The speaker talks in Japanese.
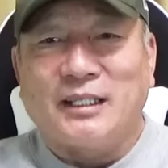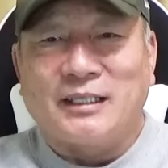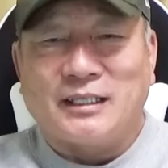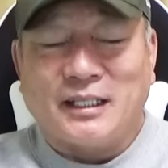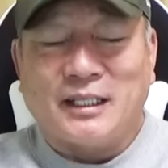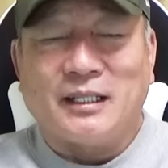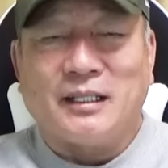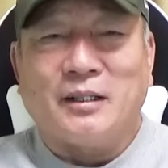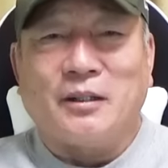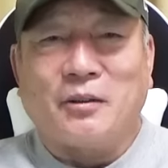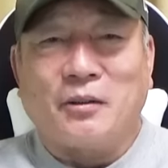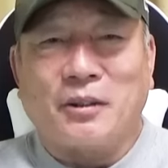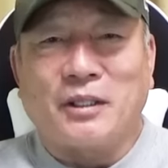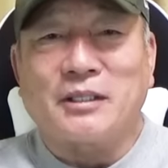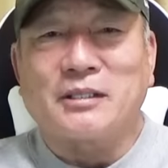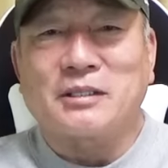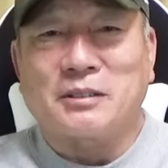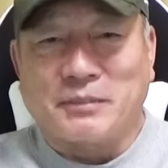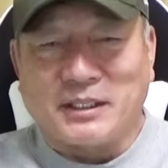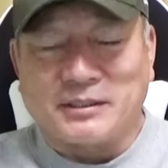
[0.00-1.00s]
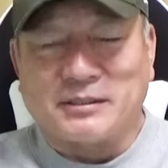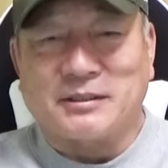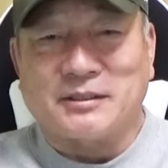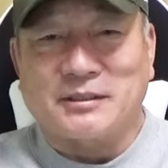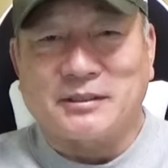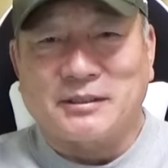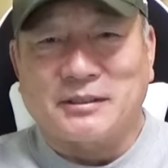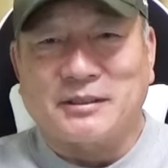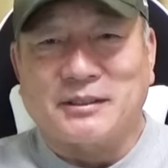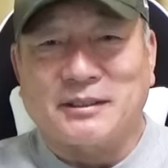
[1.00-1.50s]
ね応援してま
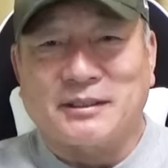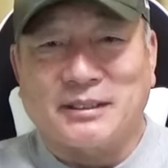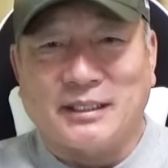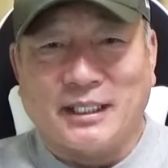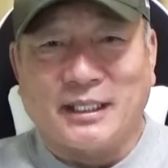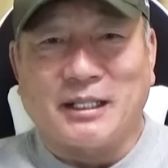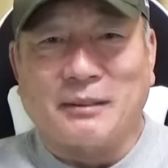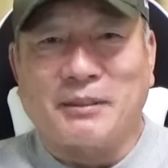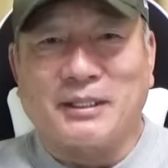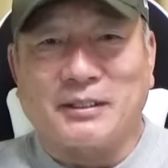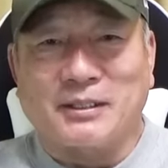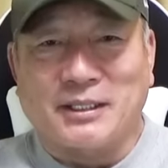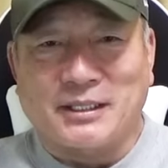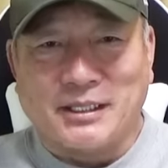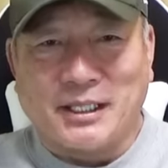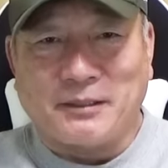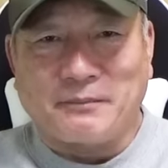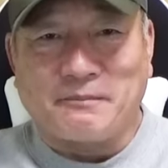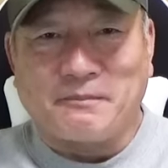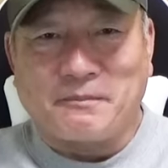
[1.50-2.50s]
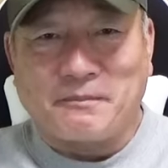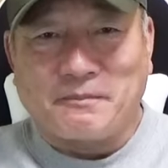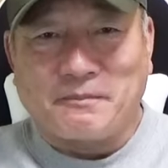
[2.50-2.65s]
す。はい、頑張ってください。は